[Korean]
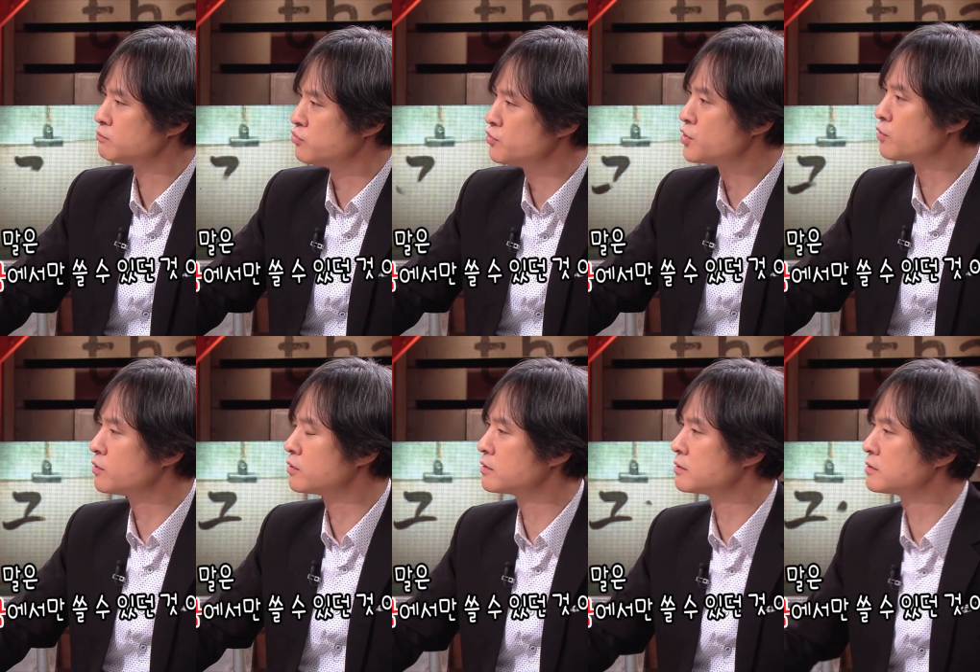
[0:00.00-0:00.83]

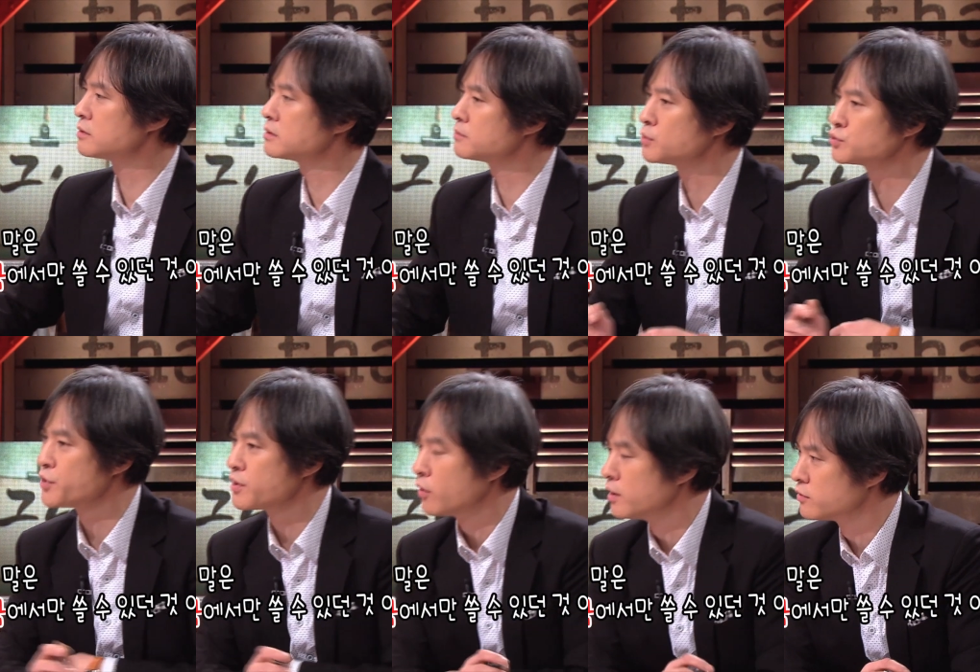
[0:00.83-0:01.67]
불경 뭐 죄에
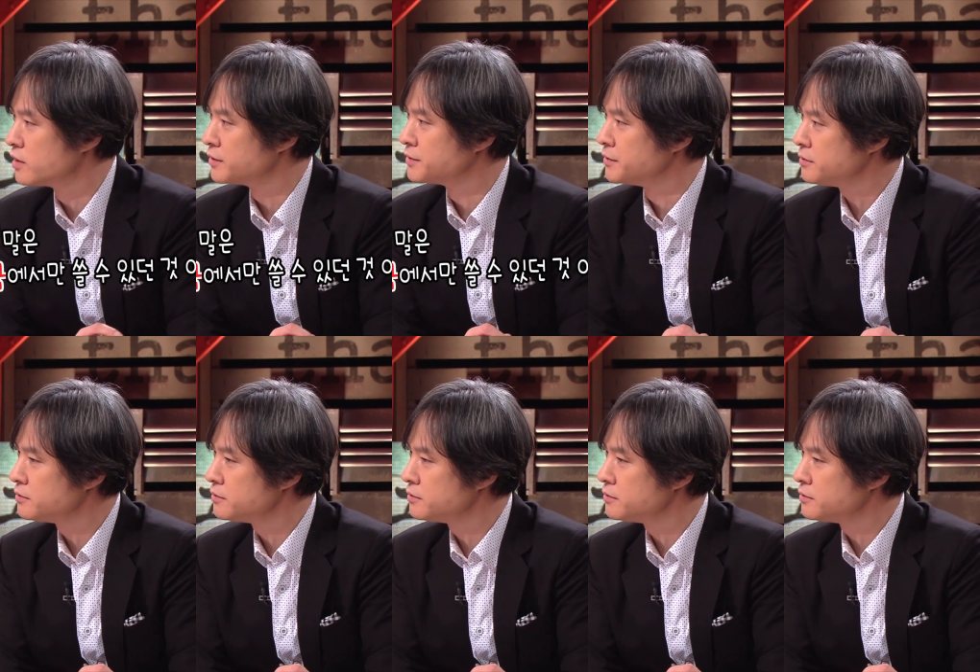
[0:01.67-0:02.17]
걸리는 거 아니에요?